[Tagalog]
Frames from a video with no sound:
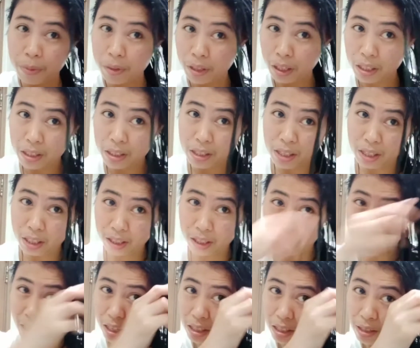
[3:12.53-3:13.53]
You can see it
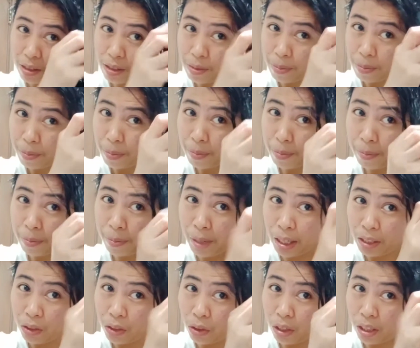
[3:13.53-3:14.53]
guys.
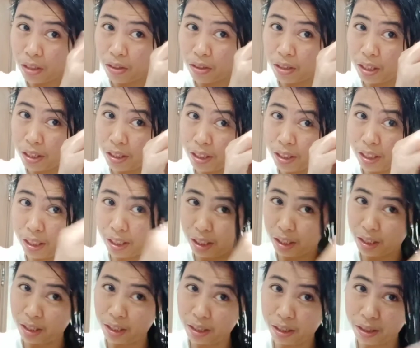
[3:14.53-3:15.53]
Medyo ano na siya.
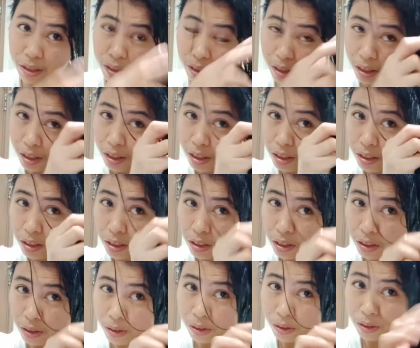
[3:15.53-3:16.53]

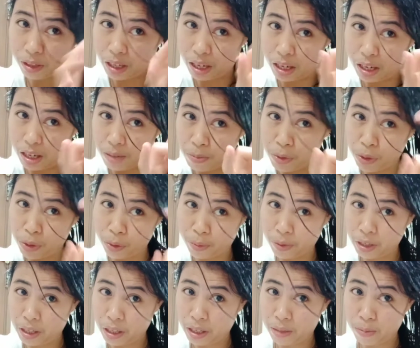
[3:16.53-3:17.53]
So, na-absorb
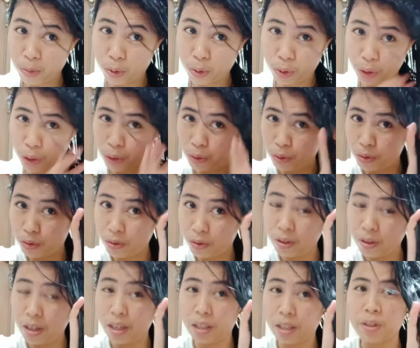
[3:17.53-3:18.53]
na ng buhok
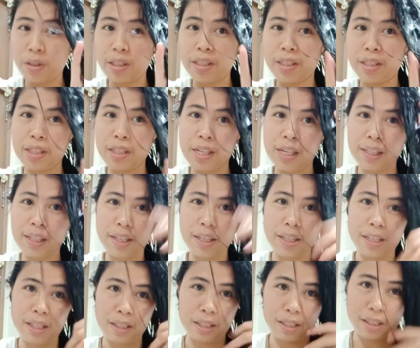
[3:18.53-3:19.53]
yung hot oil na nilagay
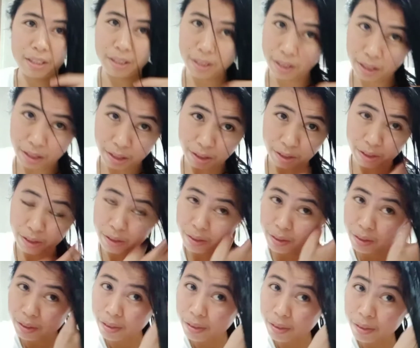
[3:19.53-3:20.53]
natin. So,
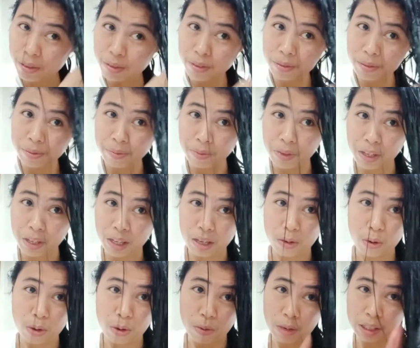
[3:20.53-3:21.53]

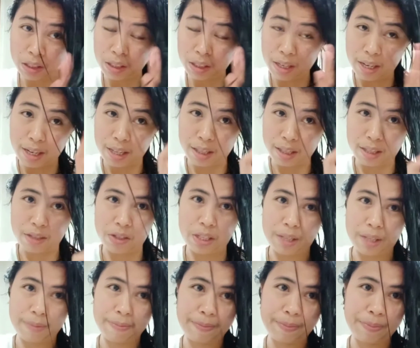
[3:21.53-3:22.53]
iwa-wash na natin
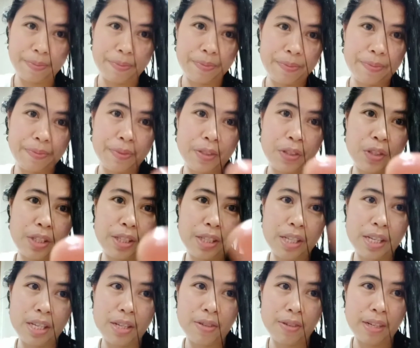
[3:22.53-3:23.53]
siya.
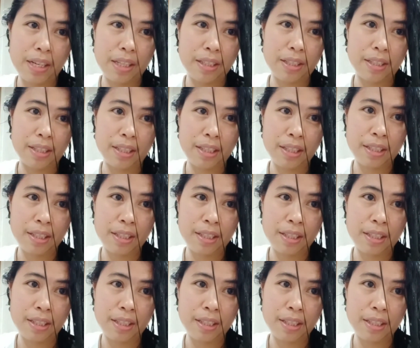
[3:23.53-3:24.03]
See you later.